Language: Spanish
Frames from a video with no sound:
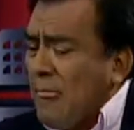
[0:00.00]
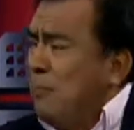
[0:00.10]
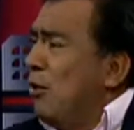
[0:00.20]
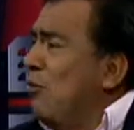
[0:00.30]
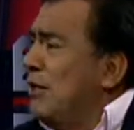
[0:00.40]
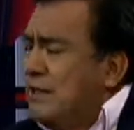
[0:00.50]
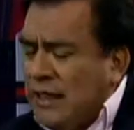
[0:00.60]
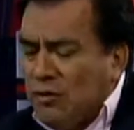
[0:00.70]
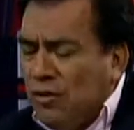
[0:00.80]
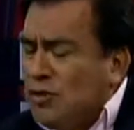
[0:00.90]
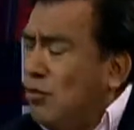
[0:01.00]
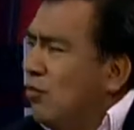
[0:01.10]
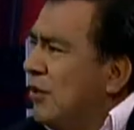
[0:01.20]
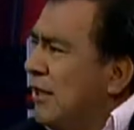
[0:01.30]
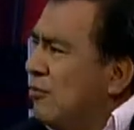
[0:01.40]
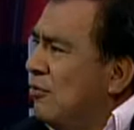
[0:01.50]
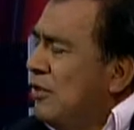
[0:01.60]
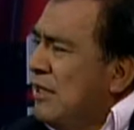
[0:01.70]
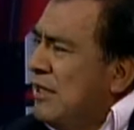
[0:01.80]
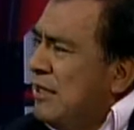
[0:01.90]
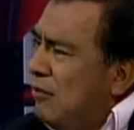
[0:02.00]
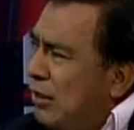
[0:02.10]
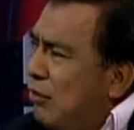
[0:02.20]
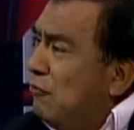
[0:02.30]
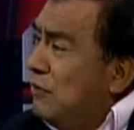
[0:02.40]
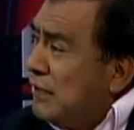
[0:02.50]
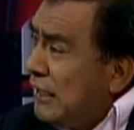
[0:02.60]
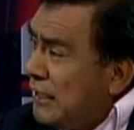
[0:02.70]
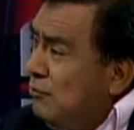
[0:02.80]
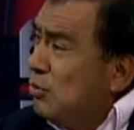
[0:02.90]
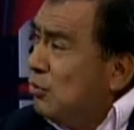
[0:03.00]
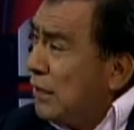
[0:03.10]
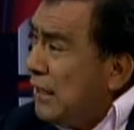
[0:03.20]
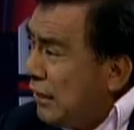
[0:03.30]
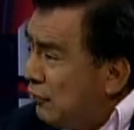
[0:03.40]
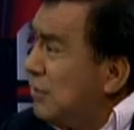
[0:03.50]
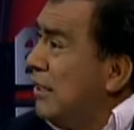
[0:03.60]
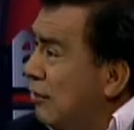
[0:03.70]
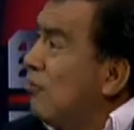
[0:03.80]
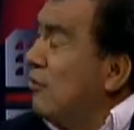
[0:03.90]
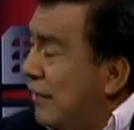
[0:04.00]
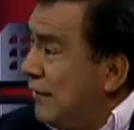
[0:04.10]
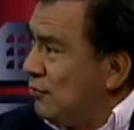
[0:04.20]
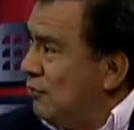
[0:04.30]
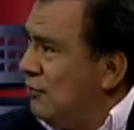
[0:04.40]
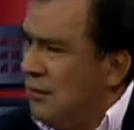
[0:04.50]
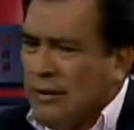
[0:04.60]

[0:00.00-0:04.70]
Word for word: Pero aún así hay un hecho concreto, y ahora el oficialismo y sus aliados en el Congreso